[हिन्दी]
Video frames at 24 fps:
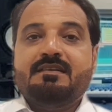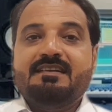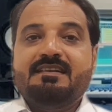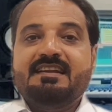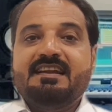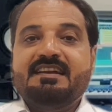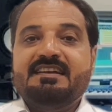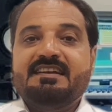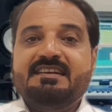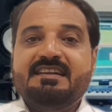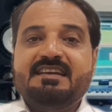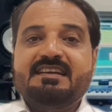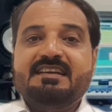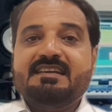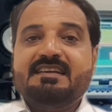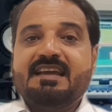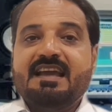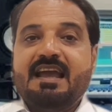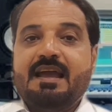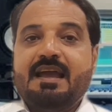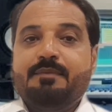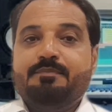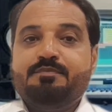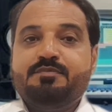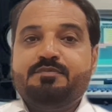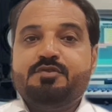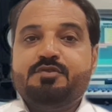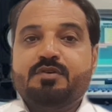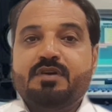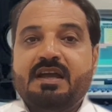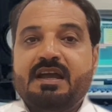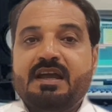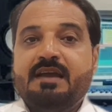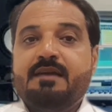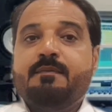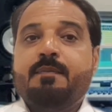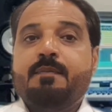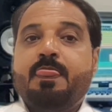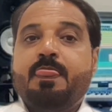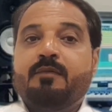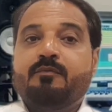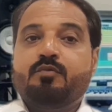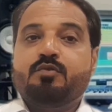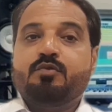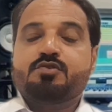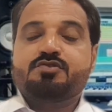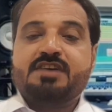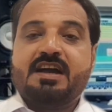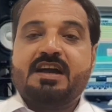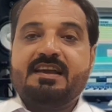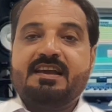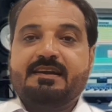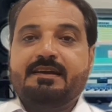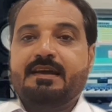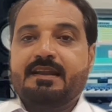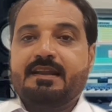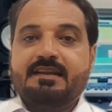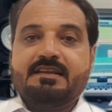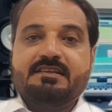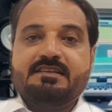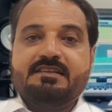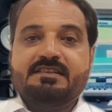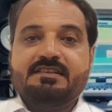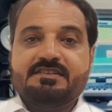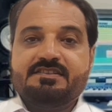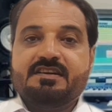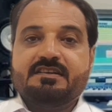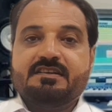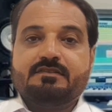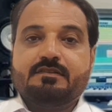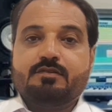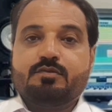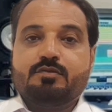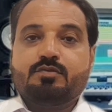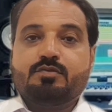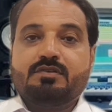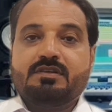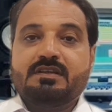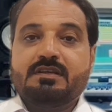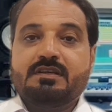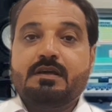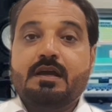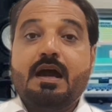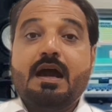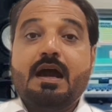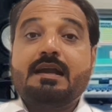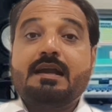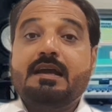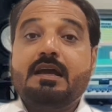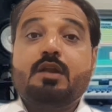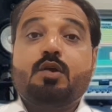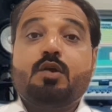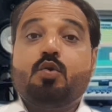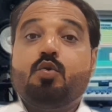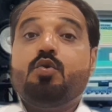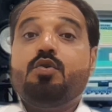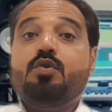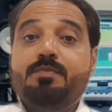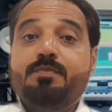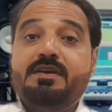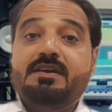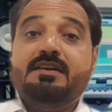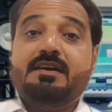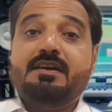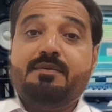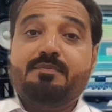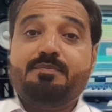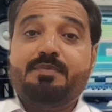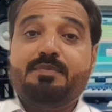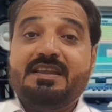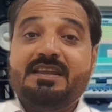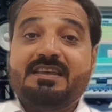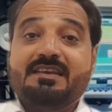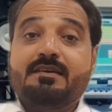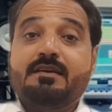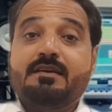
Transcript: लैंडिंग ऐप जो है वो शाया करने की इजाज़त होगी अगर कोई भी कंपनी